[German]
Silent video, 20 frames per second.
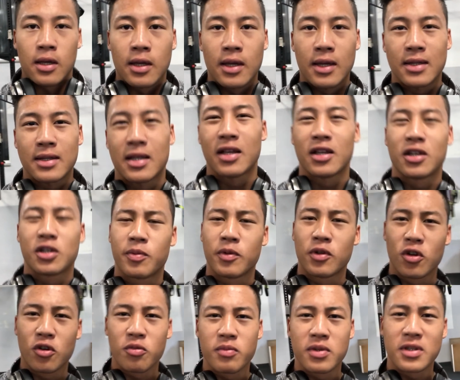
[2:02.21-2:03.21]
Yes, ich
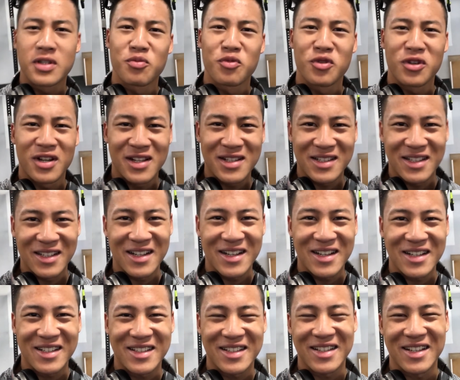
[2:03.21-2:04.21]
bin doch ein bisschen müde als
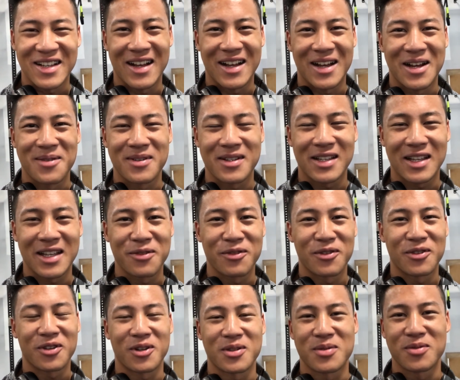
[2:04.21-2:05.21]
gedacht, aber Training
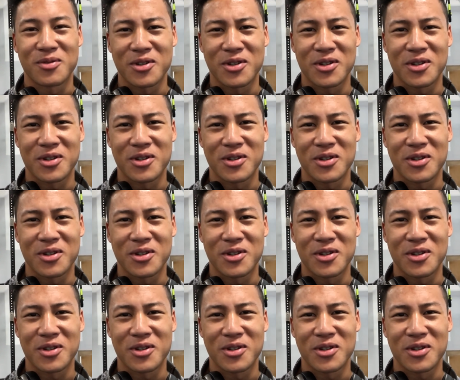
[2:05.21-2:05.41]
wird trotzdem